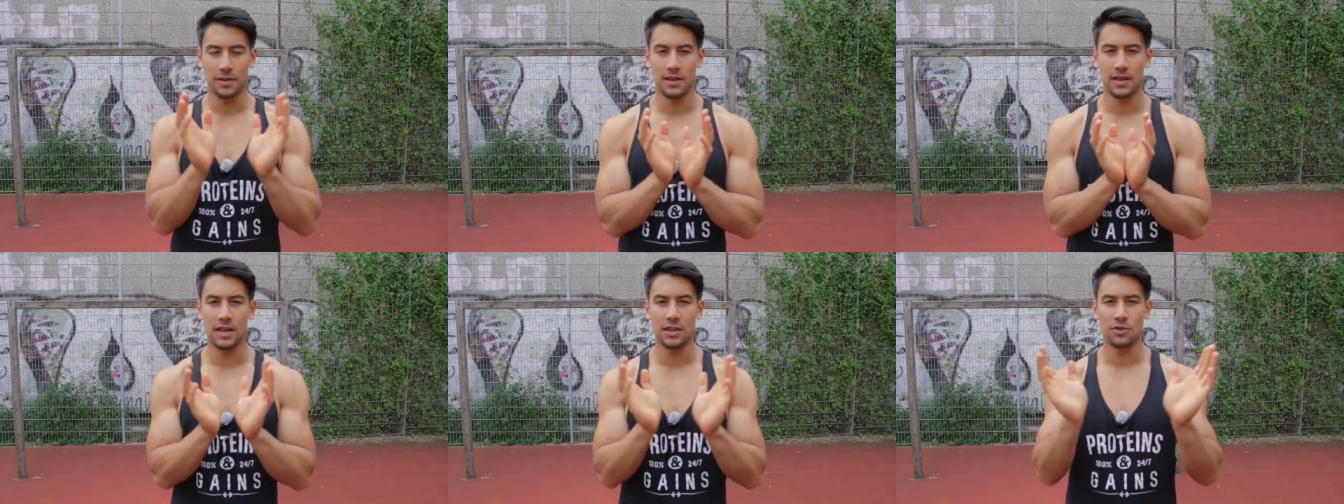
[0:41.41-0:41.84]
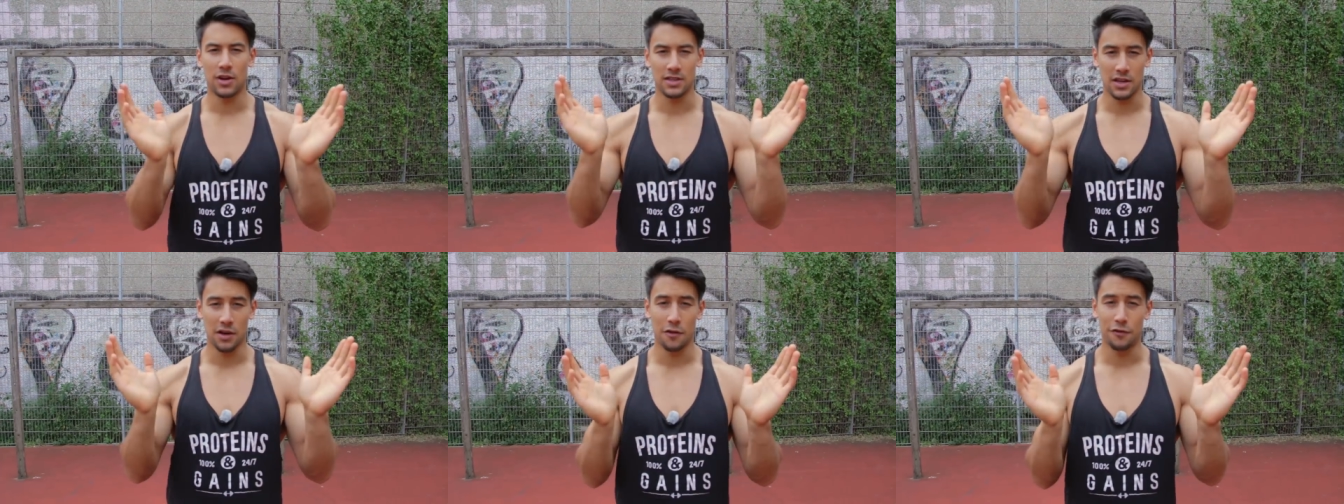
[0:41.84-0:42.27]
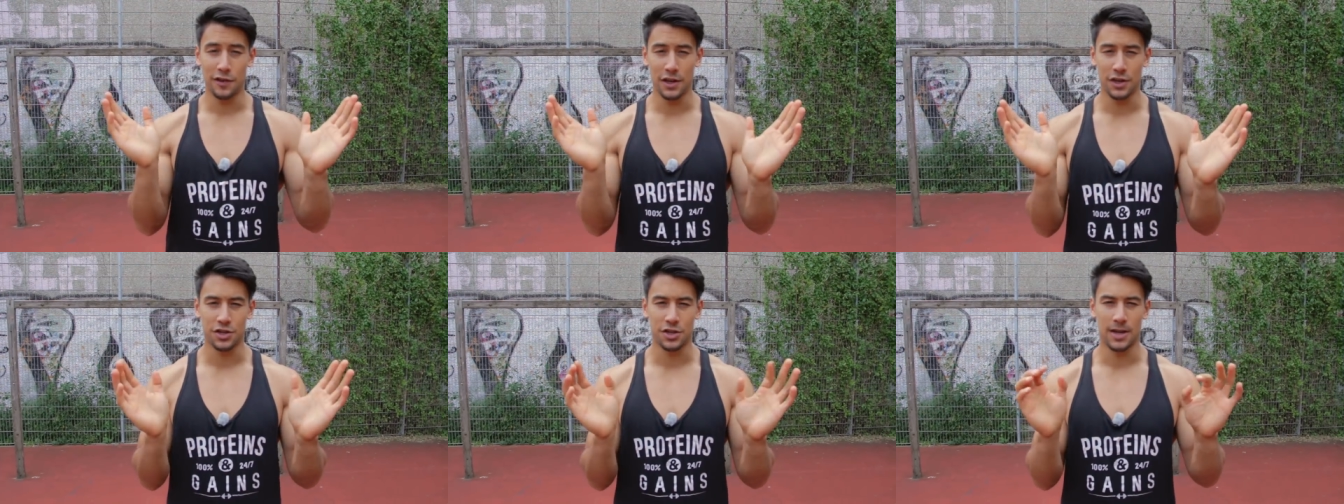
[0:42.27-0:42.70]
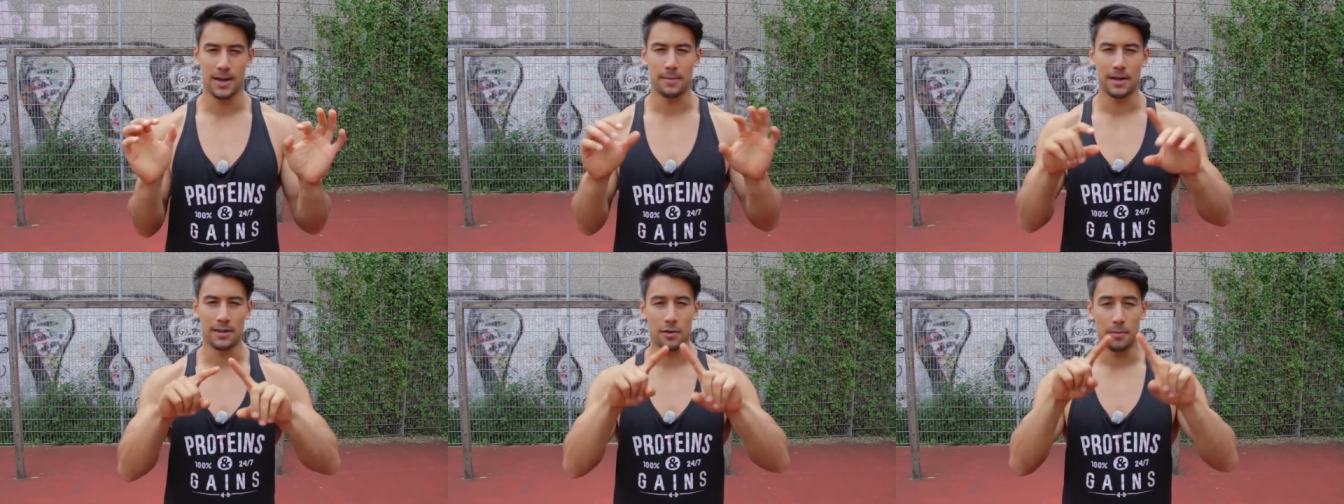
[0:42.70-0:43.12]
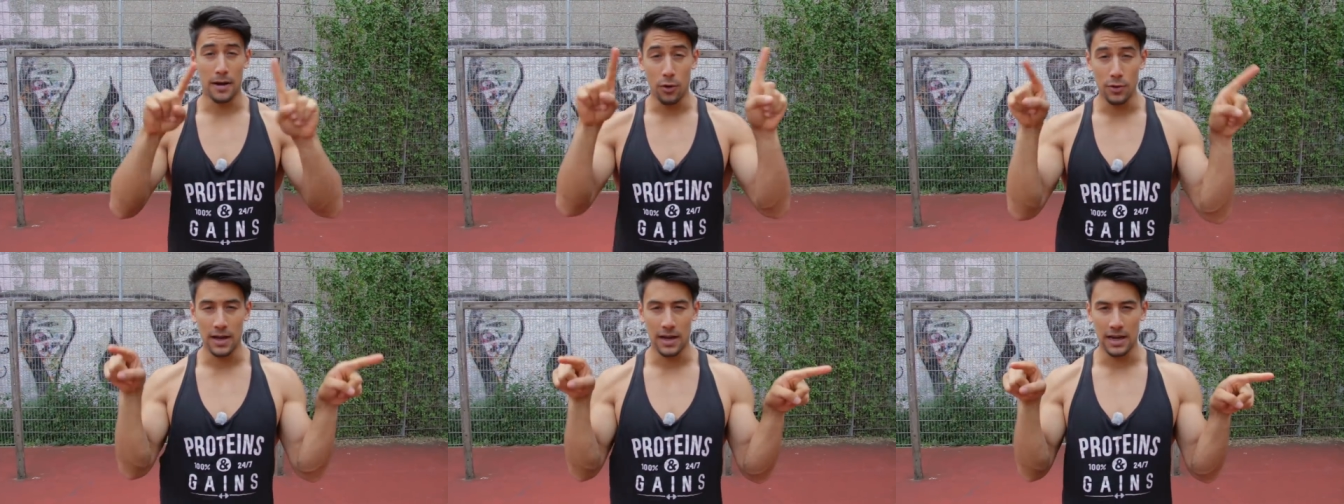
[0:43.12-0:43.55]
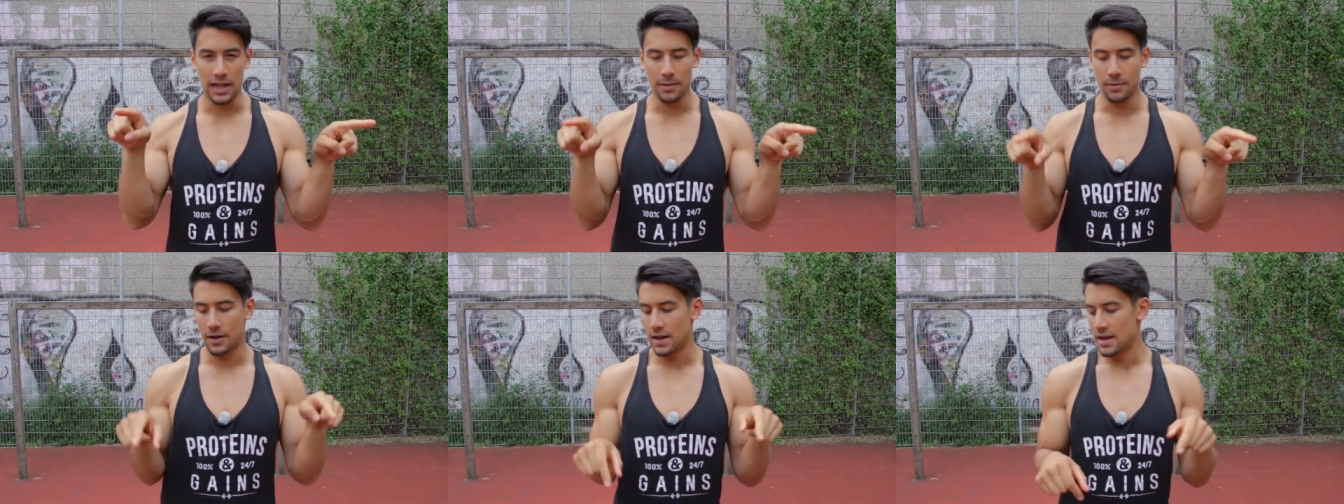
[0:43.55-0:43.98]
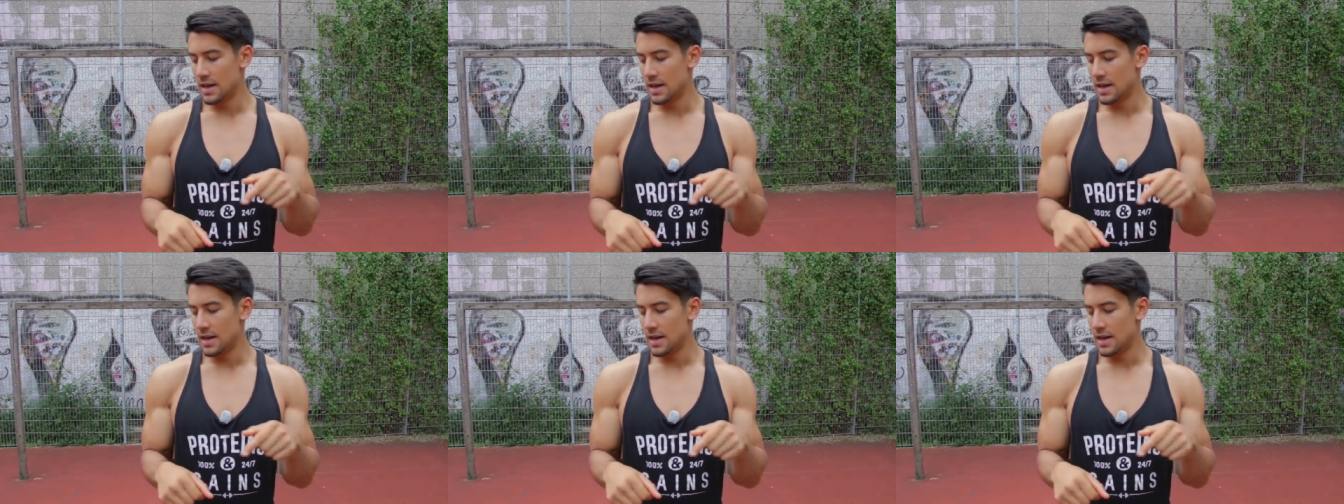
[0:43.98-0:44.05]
itu atau V-shape atau bahu yang lebar,